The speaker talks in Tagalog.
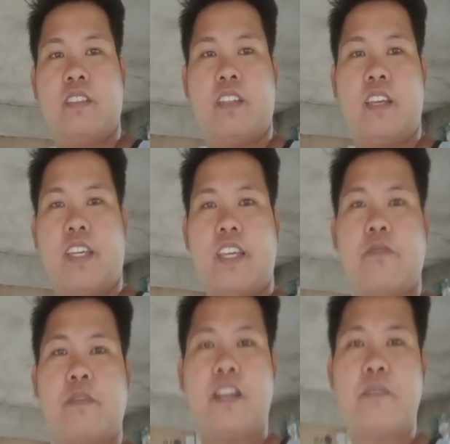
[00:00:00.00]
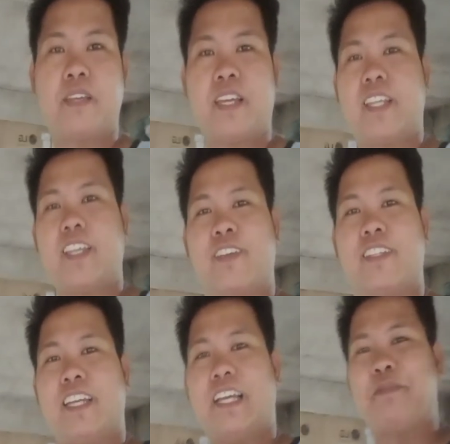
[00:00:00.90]
Ayan mga kamekanika, oh,
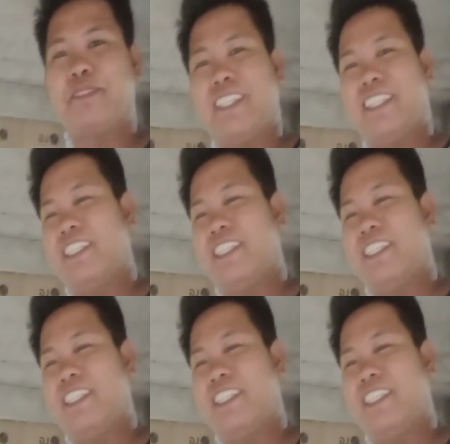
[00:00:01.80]
gandang hapon sa inyo.